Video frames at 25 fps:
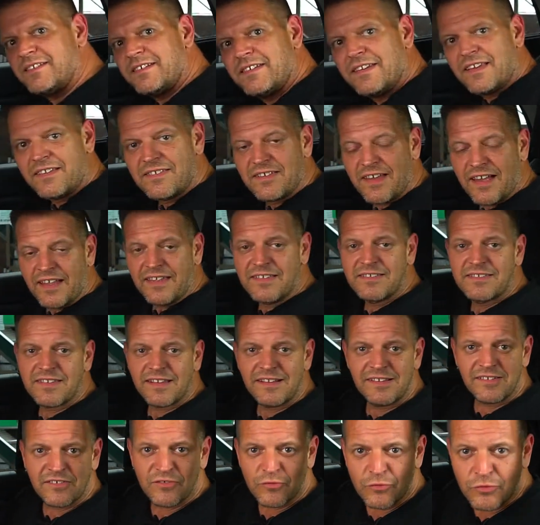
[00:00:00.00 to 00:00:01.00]
Das heißt
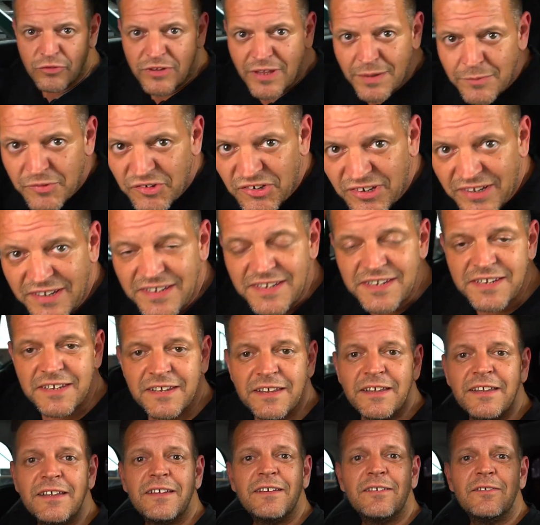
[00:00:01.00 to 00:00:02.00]
also unterm Strich,
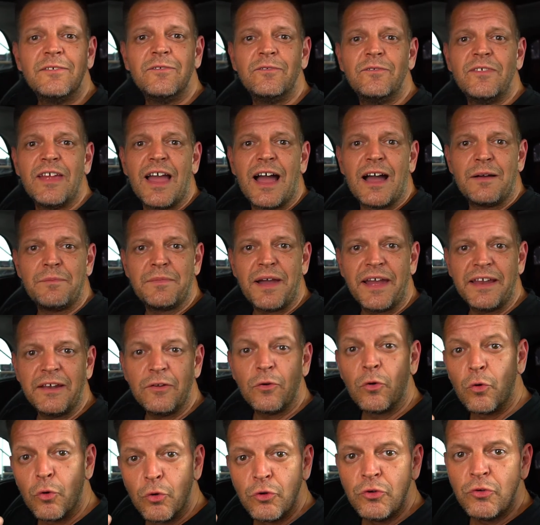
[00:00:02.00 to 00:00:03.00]
wir haben eine
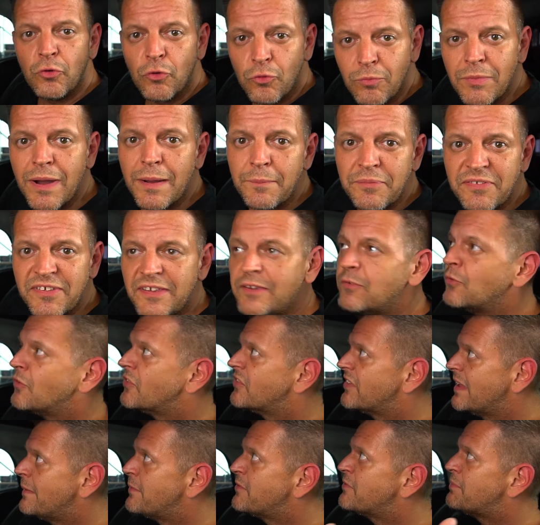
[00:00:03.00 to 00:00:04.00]

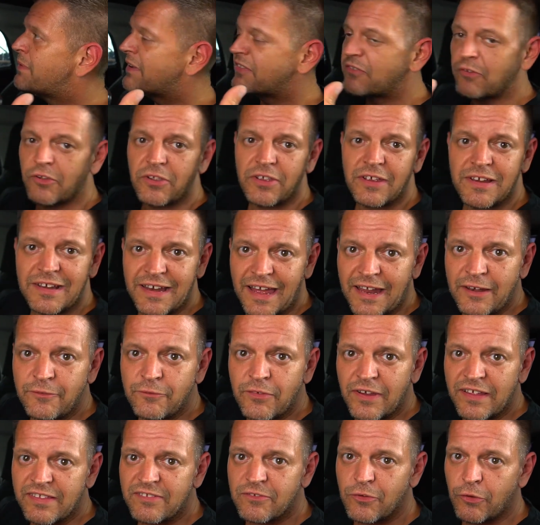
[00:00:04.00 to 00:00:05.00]
Rundumabsicherung selbst bei solchen kleinen
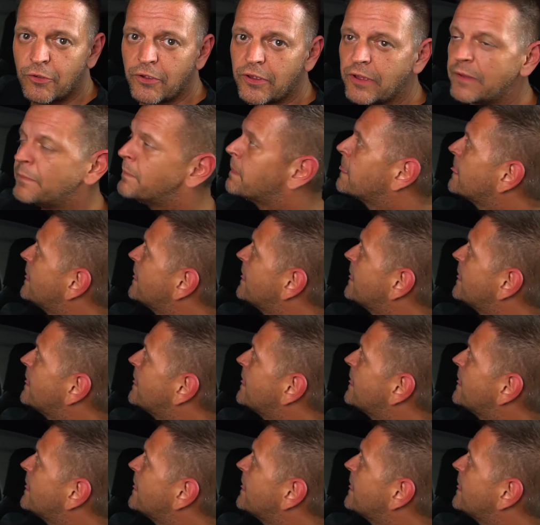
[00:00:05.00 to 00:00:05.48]
Fahrzeugen.